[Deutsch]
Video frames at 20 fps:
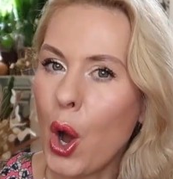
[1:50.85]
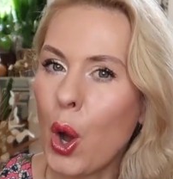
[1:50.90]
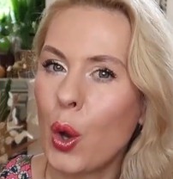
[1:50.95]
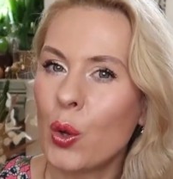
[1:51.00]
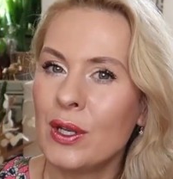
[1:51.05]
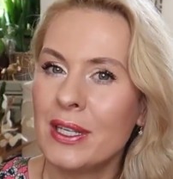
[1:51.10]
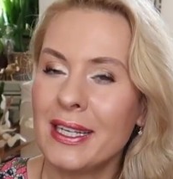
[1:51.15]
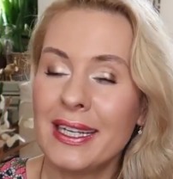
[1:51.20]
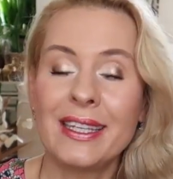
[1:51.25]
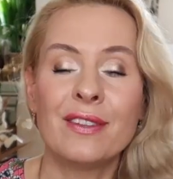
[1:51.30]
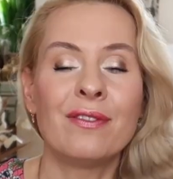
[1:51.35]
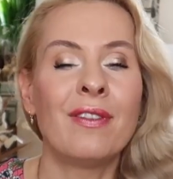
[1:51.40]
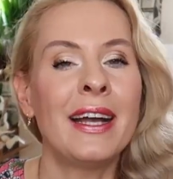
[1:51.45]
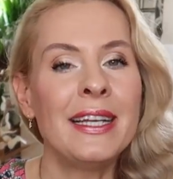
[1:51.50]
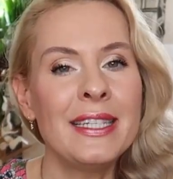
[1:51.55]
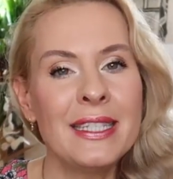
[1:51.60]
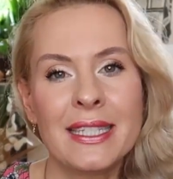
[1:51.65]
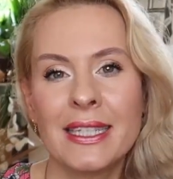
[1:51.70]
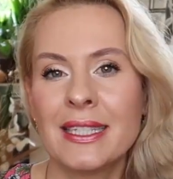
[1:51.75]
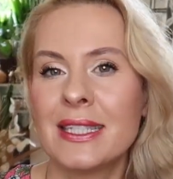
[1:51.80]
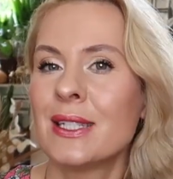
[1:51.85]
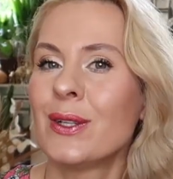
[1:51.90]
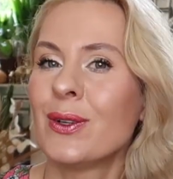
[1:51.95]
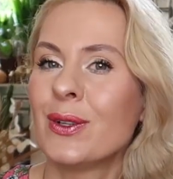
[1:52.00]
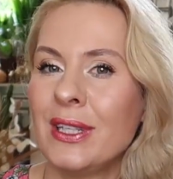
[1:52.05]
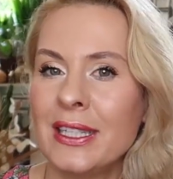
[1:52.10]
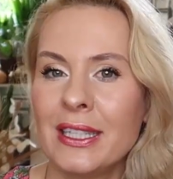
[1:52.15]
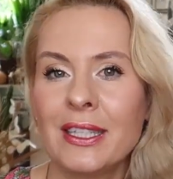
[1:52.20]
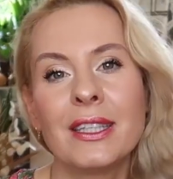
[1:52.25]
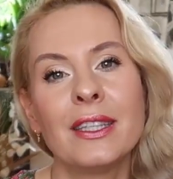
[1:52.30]
Und ich weiß jetzt
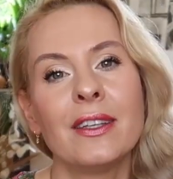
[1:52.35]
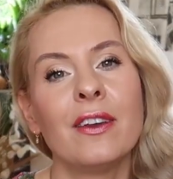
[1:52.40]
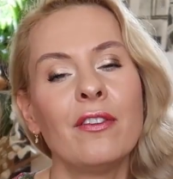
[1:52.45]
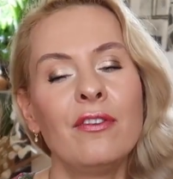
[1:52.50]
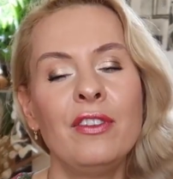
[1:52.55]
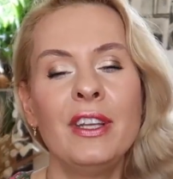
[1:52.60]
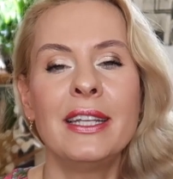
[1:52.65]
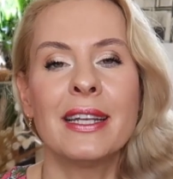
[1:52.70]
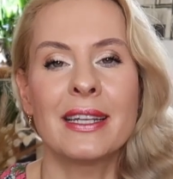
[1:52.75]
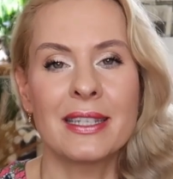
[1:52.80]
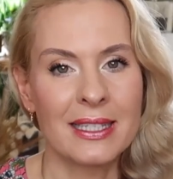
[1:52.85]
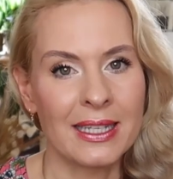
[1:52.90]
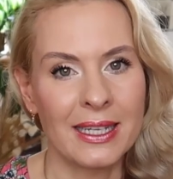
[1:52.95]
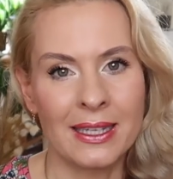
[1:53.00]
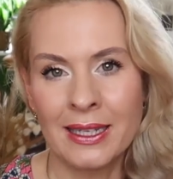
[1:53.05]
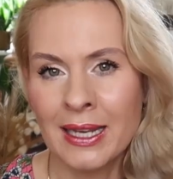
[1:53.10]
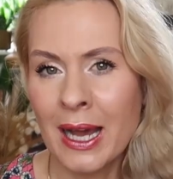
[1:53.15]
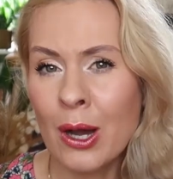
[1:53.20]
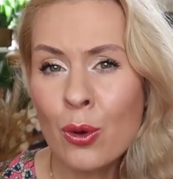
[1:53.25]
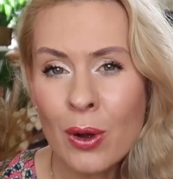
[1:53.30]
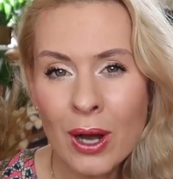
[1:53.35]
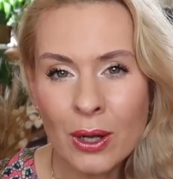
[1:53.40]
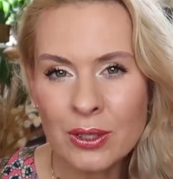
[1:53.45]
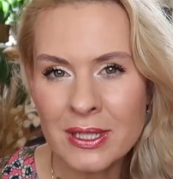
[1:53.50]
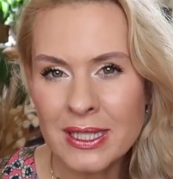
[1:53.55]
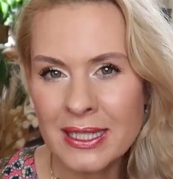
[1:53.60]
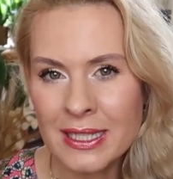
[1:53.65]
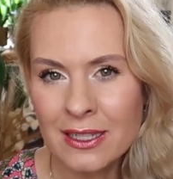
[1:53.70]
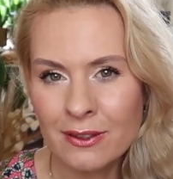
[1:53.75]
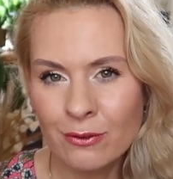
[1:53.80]
noch nicht, wie das genau
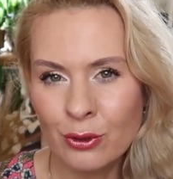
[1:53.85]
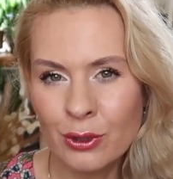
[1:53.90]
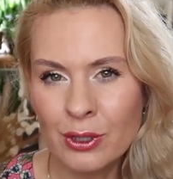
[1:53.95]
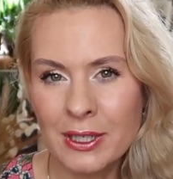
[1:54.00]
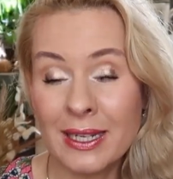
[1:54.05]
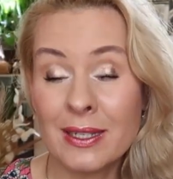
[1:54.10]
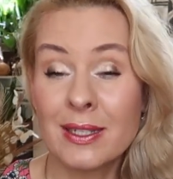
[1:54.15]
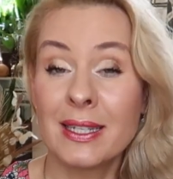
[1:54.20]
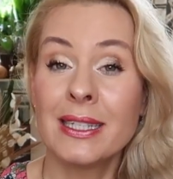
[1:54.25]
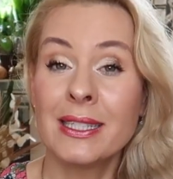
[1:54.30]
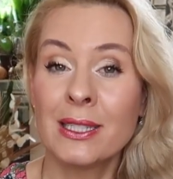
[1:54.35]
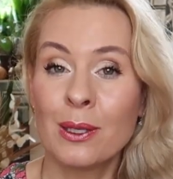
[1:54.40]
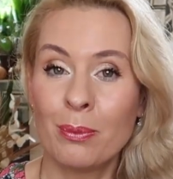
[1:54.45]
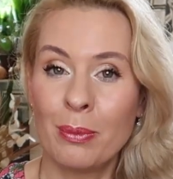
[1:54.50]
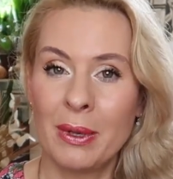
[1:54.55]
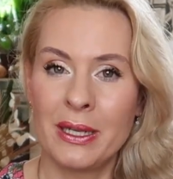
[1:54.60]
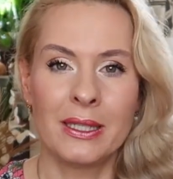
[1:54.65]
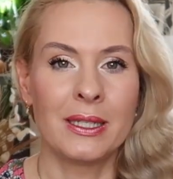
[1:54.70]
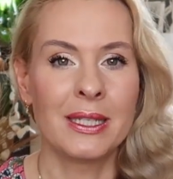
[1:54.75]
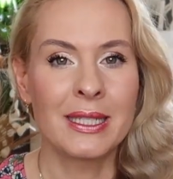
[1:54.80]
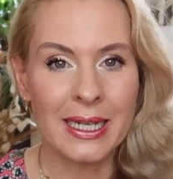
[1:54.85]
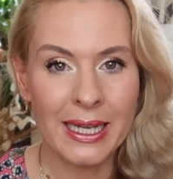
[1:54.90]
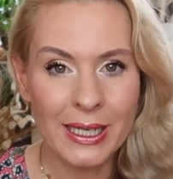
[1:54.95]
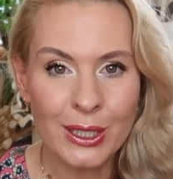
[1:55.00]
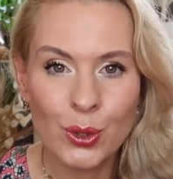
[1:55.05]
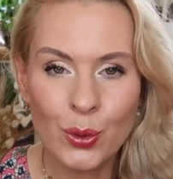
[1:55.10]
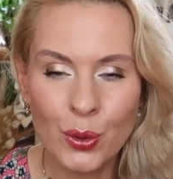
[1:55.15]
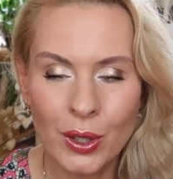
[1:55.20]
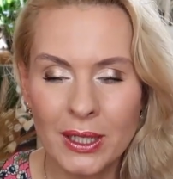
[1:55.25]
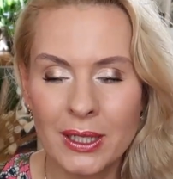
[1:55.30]
aussehen wird. Also ich habe meine
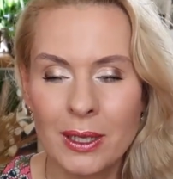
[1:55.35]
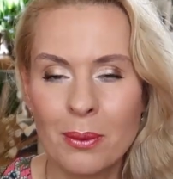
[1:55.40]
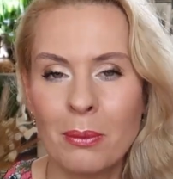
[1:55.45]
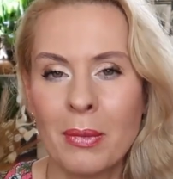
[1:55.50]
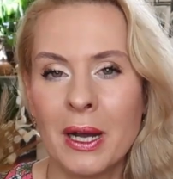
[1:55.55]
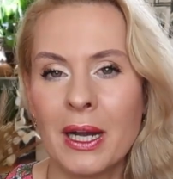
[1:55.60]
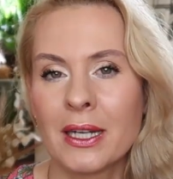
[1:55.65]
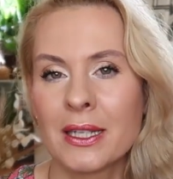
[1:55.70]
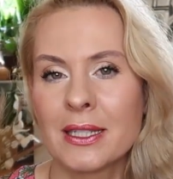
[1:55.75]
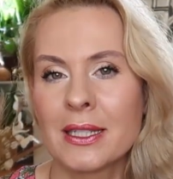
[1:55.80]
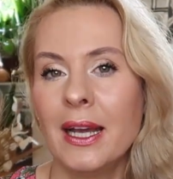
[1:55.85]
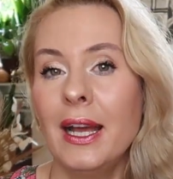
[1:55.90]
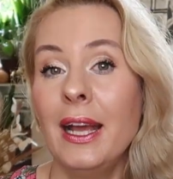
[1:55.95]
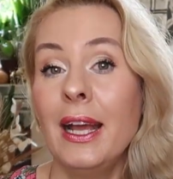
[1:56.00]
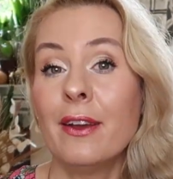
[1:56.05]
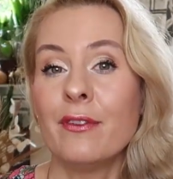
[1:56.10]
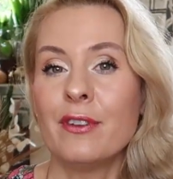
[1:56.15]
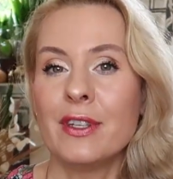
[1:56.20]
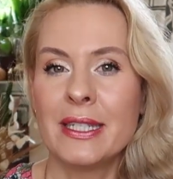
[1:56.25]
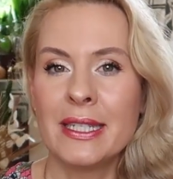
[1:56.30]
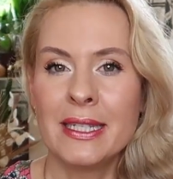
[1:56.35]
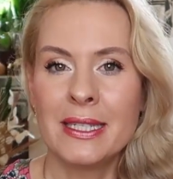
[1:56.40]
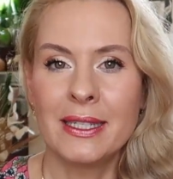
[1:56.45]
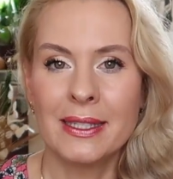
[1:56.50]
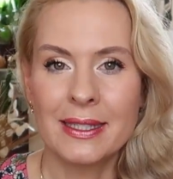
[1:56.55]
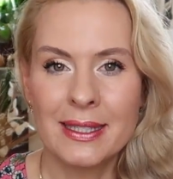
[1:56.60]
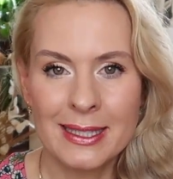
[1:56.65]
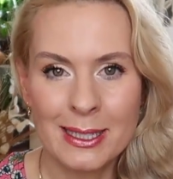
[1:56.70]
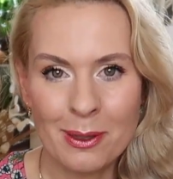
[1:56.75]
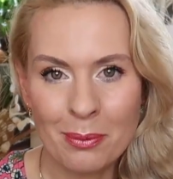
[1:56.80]
Zeichnungen gemacht. Wir sind
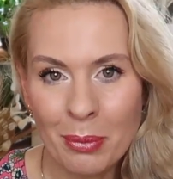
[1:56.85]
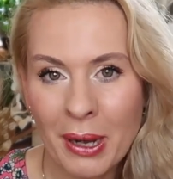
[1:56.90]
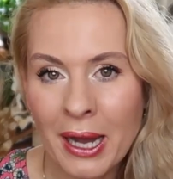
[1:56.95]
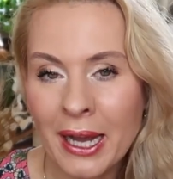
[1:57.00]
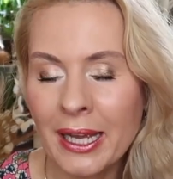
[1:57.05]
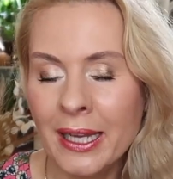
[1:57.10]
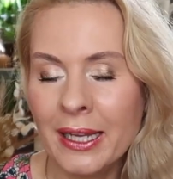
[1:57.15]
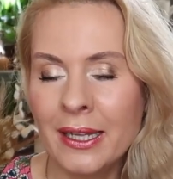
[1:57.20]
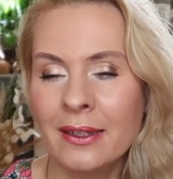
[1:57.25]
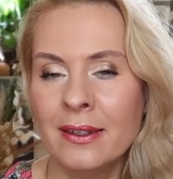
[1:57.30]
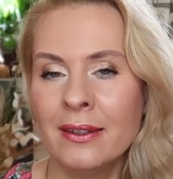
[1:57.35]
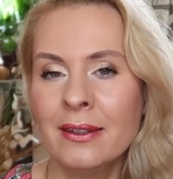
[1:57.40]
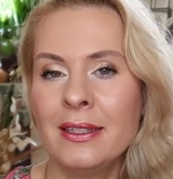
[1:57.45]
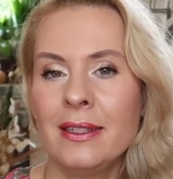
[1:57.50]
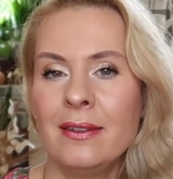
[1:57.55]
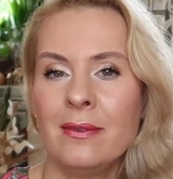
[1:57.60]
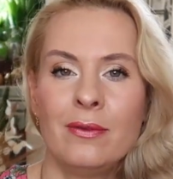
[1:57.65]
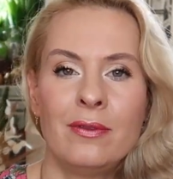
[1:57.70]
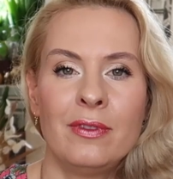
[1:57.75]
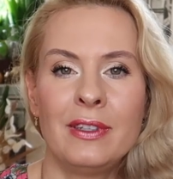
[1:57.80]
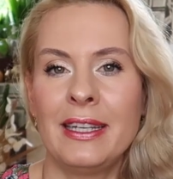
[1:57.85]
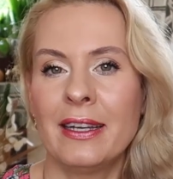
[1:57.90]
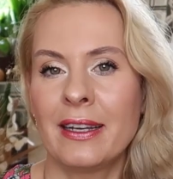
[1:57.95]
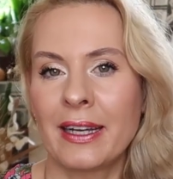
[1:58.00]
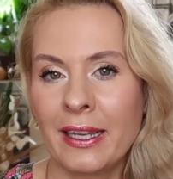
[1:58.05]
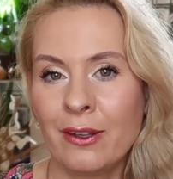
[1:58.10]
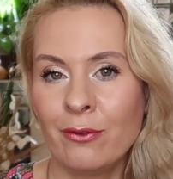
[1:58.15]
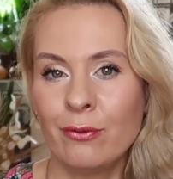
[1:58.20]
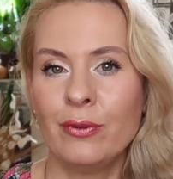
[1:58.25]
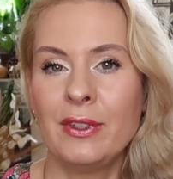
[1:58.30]
jetzt dabei. Ne? Die,
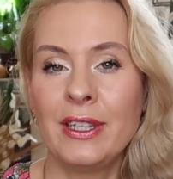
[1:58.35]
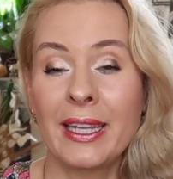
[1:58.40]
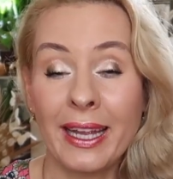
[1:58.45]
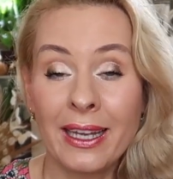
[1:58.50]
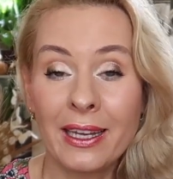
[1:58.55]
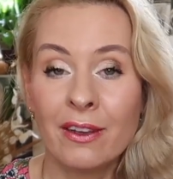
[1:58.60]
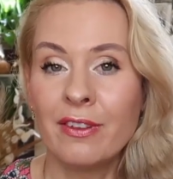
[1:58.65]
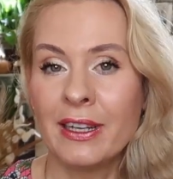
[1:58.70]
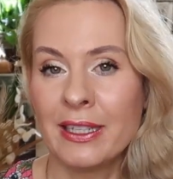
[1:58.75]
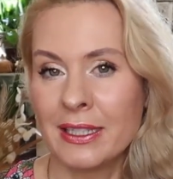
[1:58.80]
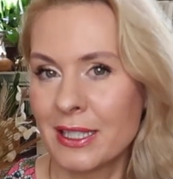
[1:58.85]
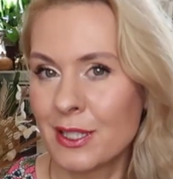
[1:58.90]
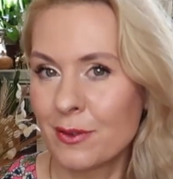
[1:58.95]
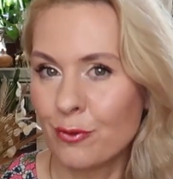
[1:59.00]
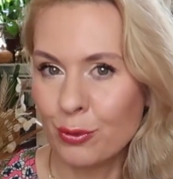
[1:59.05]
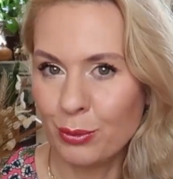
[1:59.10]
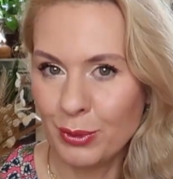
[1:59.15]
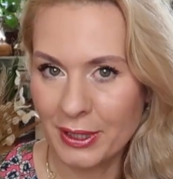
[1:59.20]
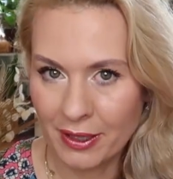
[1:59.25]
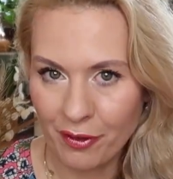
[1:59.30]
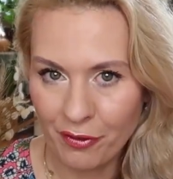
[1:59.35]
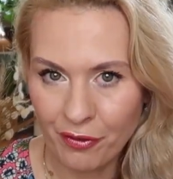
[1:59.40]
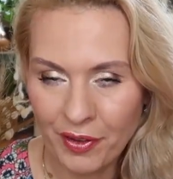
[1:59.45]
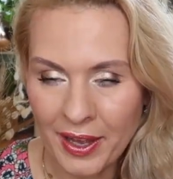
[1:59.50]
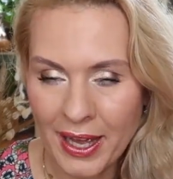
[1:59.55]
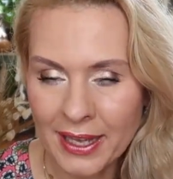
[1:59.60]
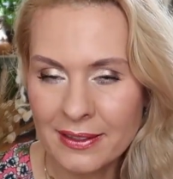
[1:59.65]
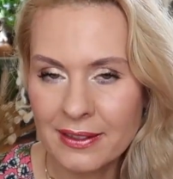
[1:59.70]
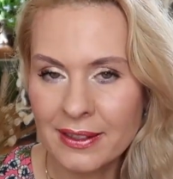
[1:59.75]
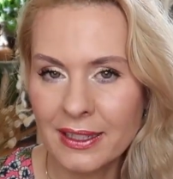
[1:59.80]
Ring, die, Ringe werden jetzt für mich
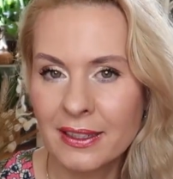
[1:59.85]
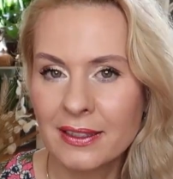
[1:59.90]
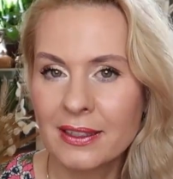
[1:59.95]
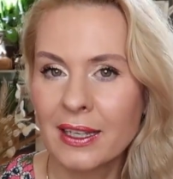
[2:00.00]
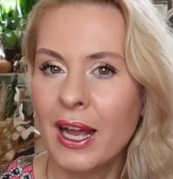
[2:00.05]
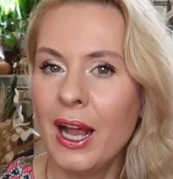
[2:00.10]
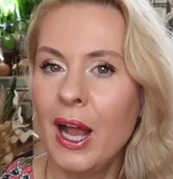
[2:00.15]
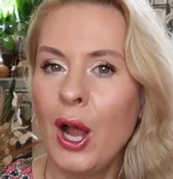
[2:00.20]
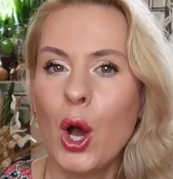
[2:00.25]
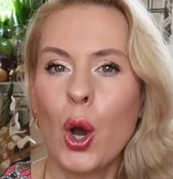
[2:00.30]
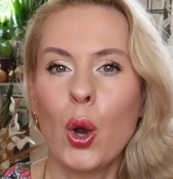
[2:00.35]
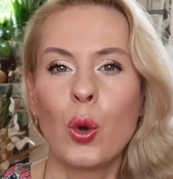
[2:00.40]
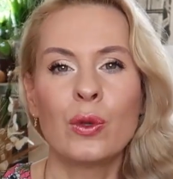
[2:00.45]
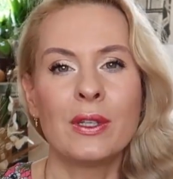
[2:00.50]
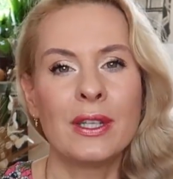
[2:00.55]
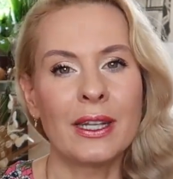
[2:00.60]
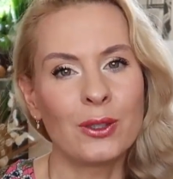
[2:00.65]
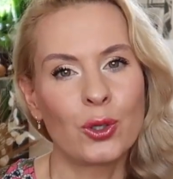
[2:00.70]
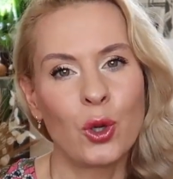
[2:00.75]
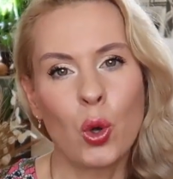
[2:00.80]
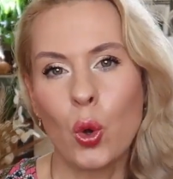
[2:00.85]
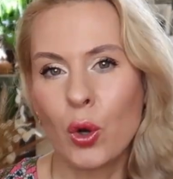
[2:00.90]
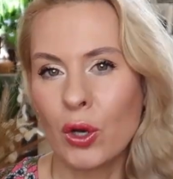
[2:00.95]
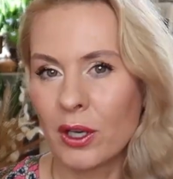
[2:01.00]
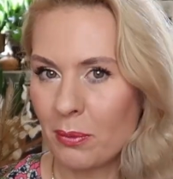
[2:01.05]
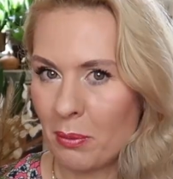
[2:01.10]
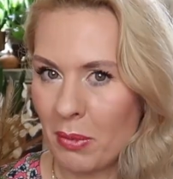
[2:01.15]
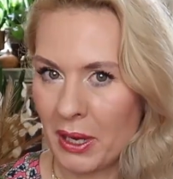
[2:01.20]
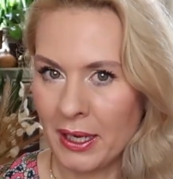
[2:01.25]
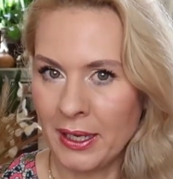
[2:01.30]
gefertigt. Und dann
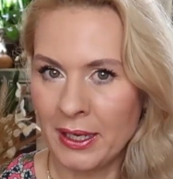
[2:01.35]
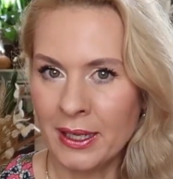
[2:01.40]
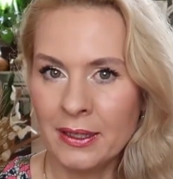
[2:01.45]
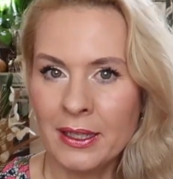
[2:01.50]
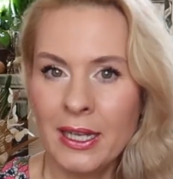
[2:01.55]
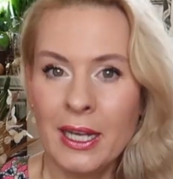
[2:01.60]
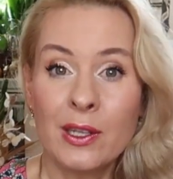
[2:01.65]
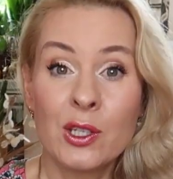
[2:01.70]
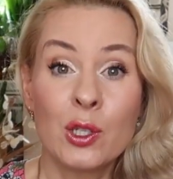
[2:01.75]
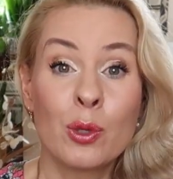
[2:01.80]
guckt man. Ne?